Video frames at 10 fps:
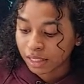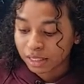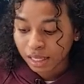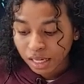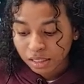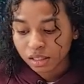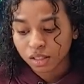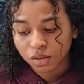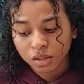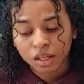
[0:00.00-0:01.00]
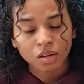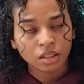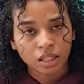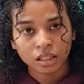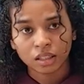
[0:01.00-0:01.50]
Sagen Sie das ruhig auch
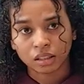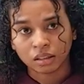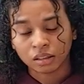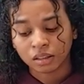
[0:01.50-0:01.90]
den anderen